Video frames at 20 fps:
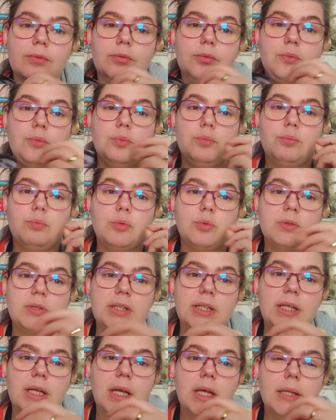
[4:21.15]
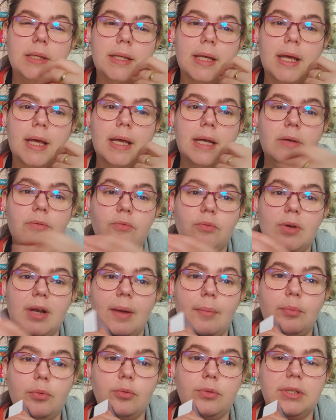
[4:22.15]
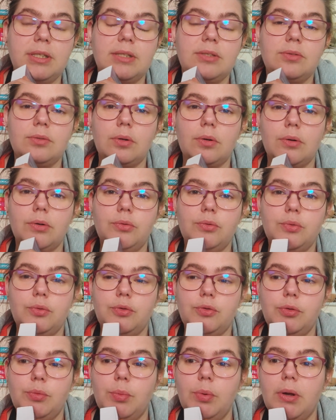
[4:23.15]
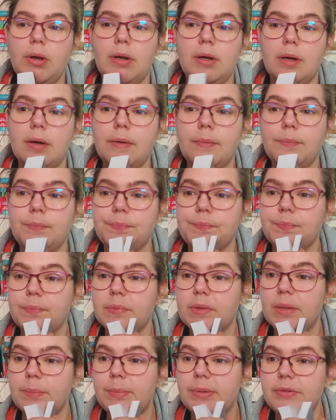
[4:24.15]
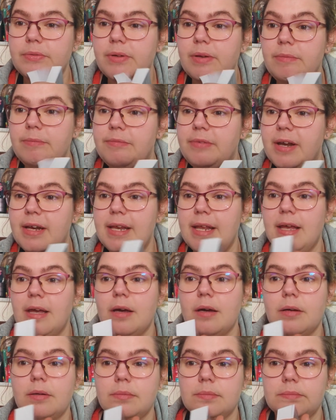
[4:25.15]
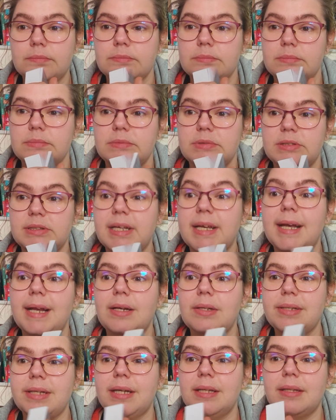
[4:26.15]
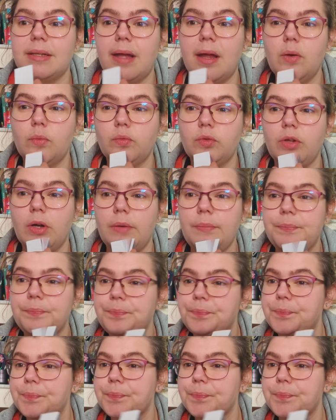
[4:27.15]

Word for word: Vous monter et vous l'uploader sur YouTube. Parce euh, parfois il me fallait euh, très très très longtemps.